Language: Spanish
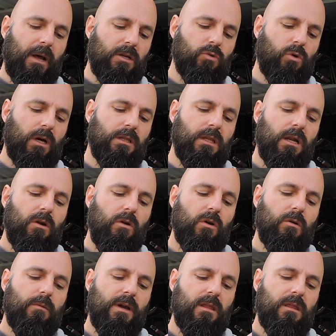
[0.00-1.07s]
Para sujetarlo
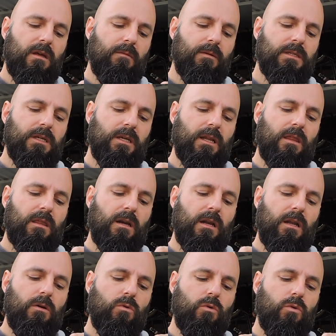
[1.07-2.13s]
lo que voy a hacer va a ser
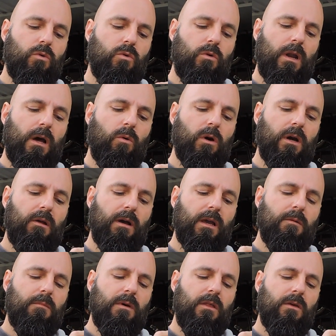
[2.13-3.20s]
hacerle un agujero
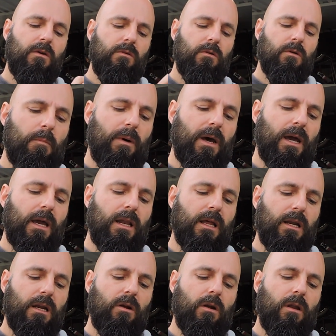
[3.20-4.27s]
aquí en medio para que el
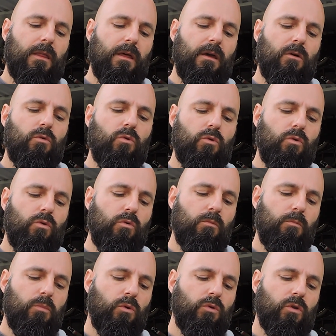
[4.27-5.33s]
herrero le dé
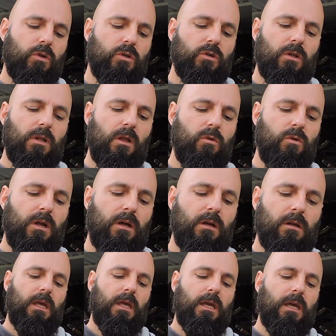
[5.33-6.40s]
un punto de
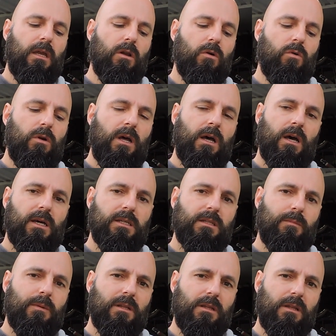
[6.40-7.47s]
soldadura y lo una a
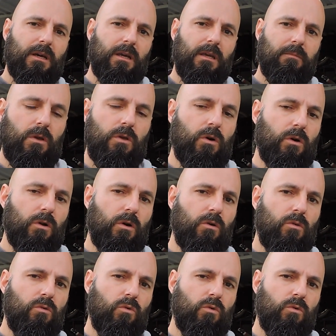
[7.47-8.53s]
esta parte de aquí. Yo creo que
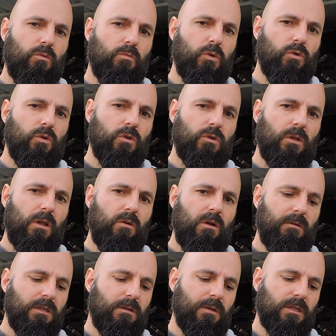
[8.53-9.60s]
con un punto de
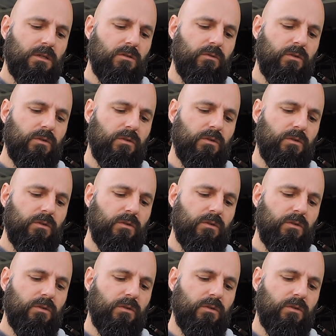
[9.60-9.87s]
soldadura va a ser más que